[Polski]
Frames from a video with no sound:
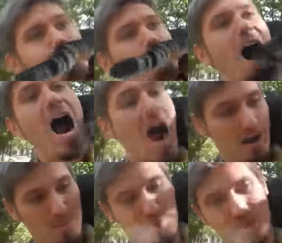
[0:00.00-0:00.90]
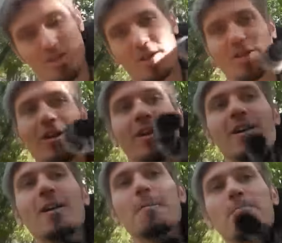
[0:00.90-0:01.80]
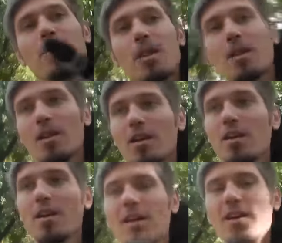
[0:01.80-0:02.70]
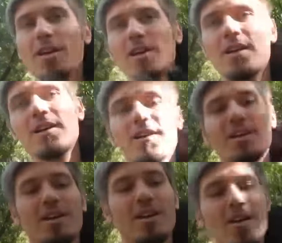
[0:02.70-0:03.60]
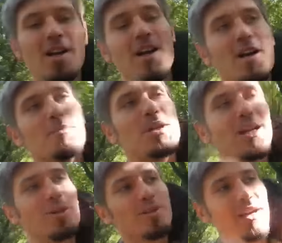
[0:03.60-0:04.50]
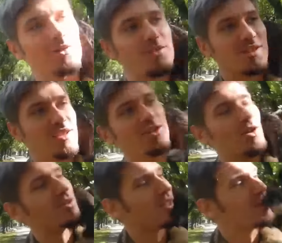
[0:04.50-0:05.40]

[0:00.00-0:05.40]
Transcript: Bah, mam kociołem. I... E przeglądając to na